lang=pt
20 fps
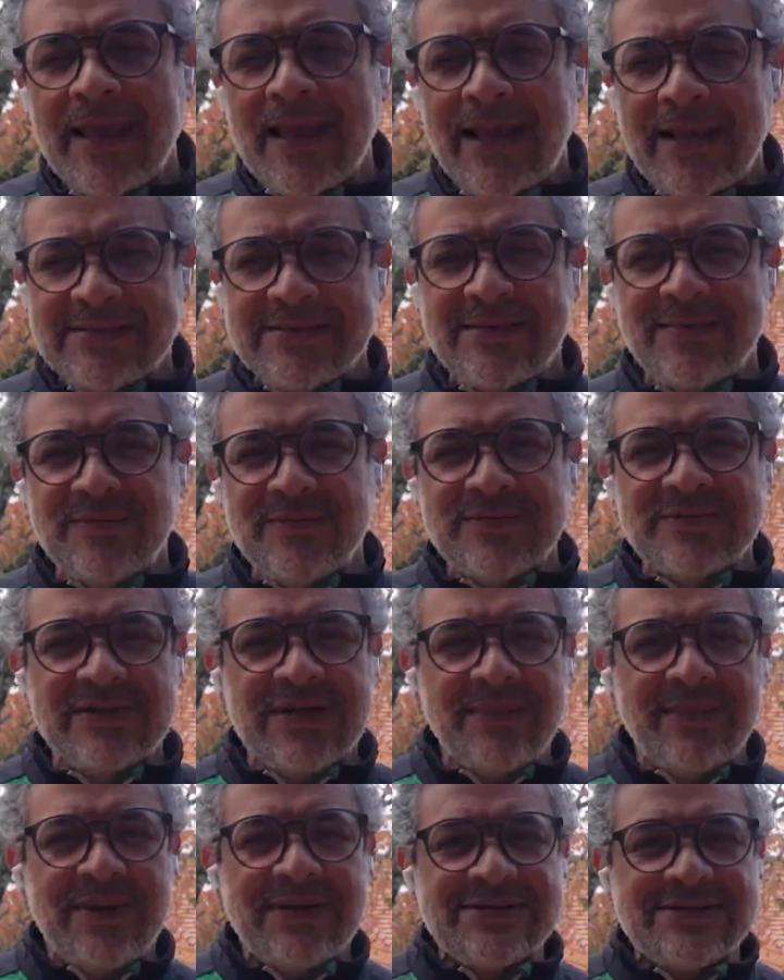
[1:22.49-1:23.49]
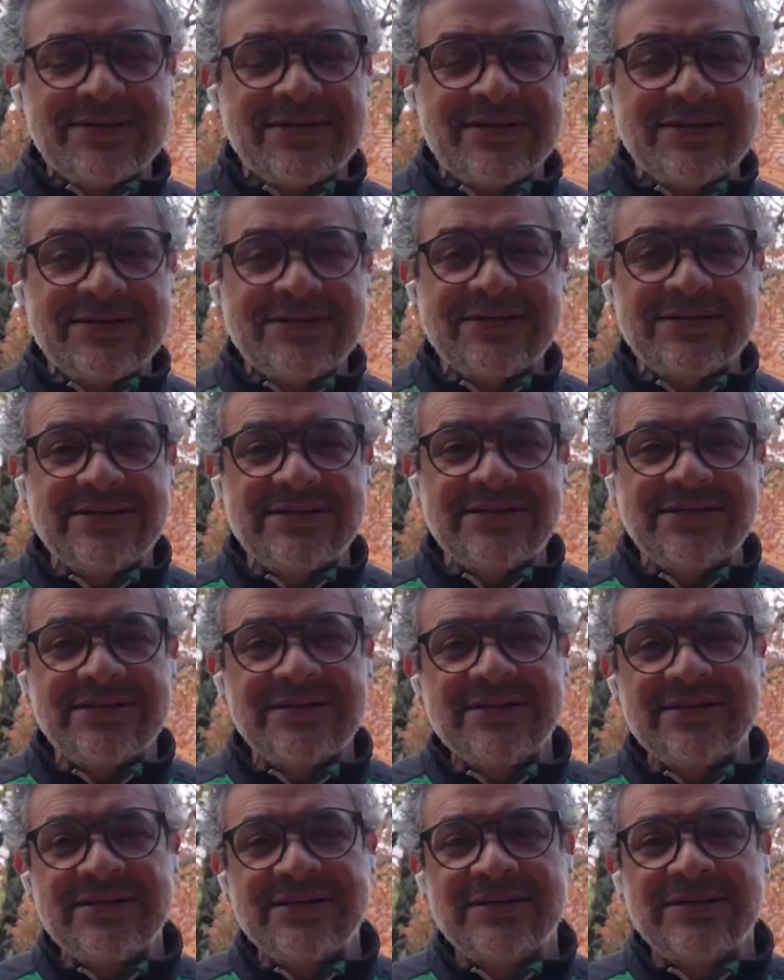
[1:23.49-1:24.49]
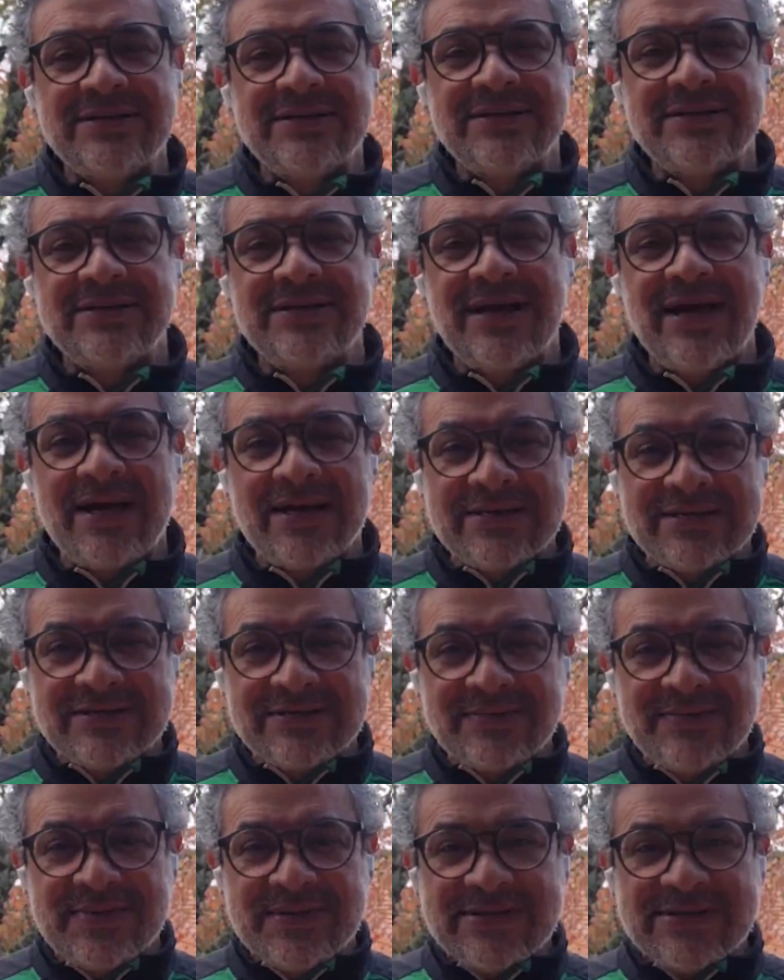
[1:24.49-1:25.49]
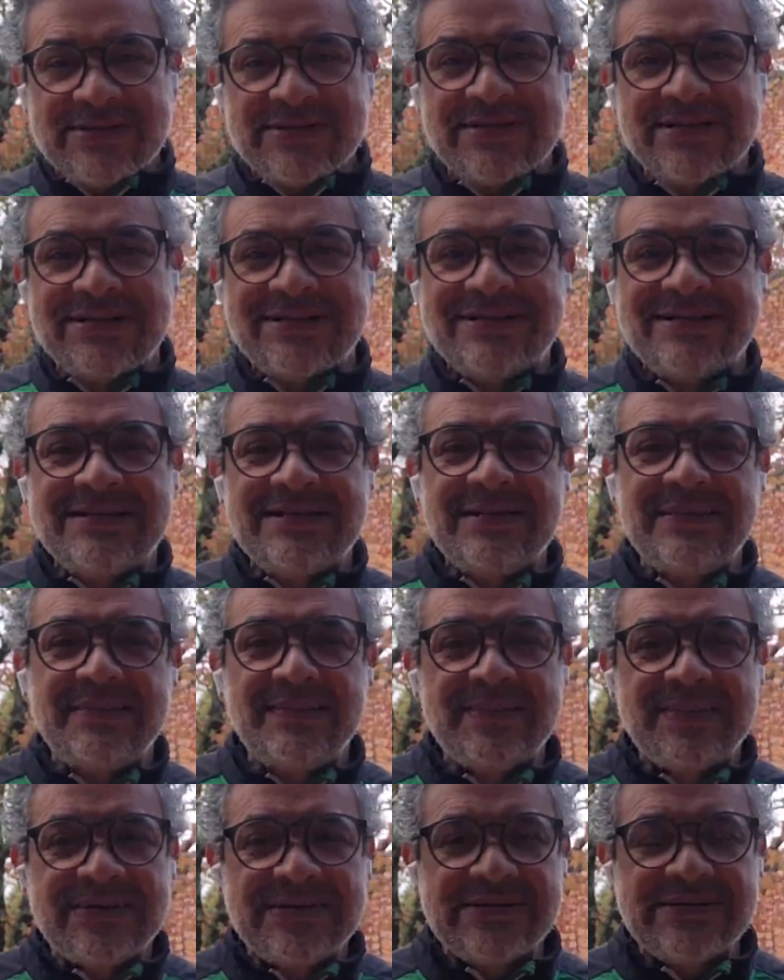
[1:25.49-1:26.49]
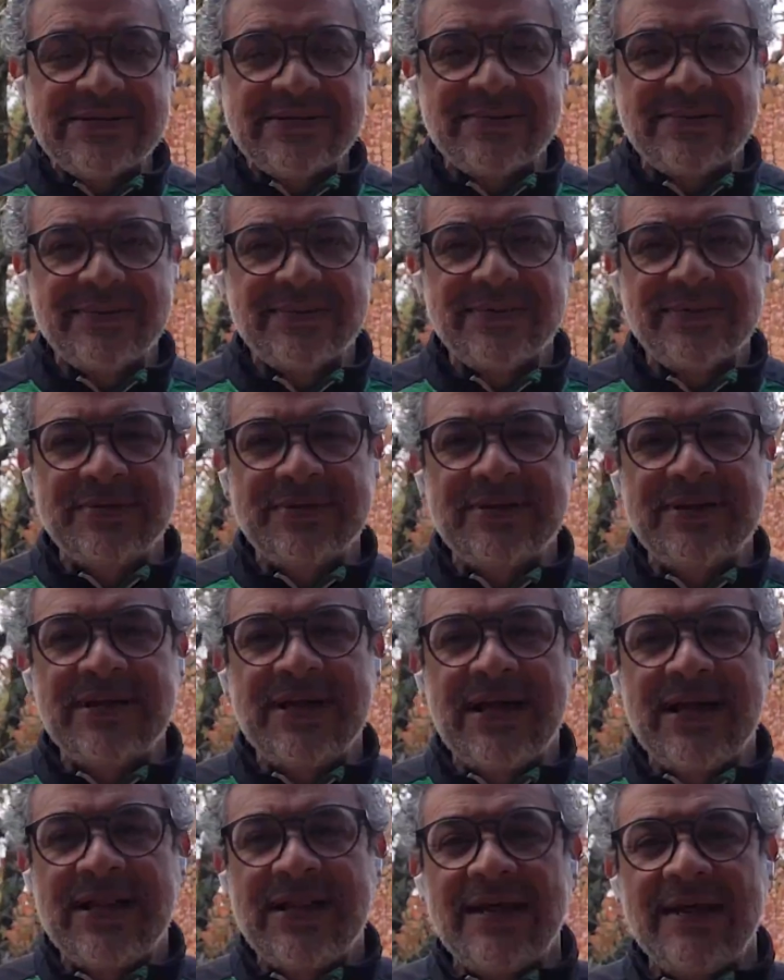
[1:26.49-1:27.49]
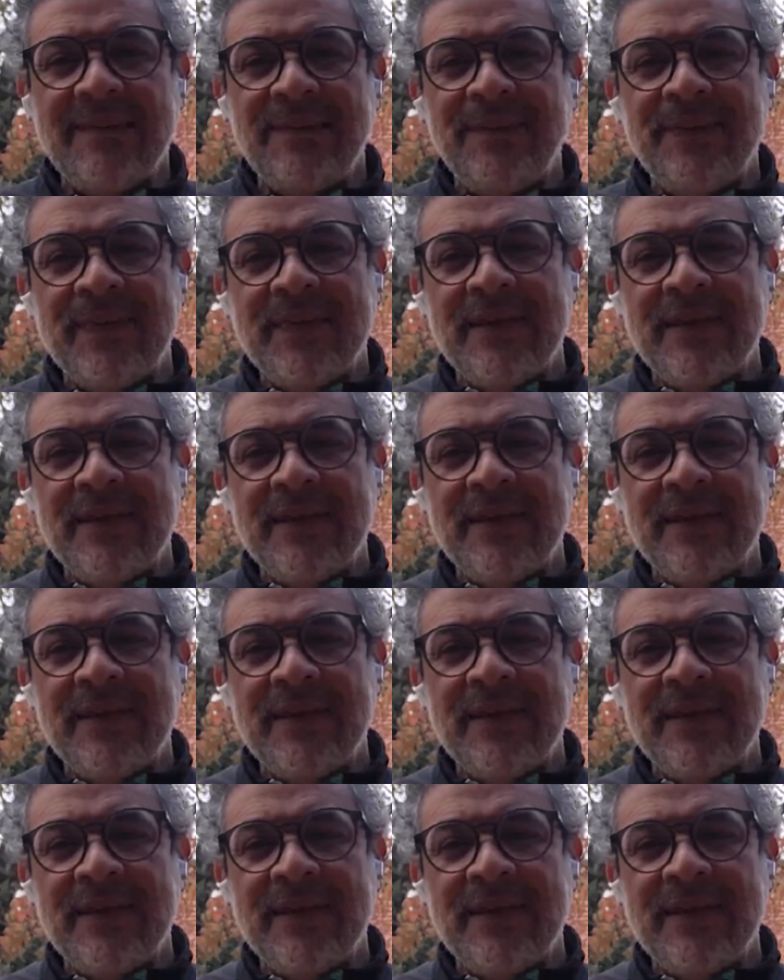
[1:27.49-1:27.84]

Essa música é bastante aspas, simples, porque ela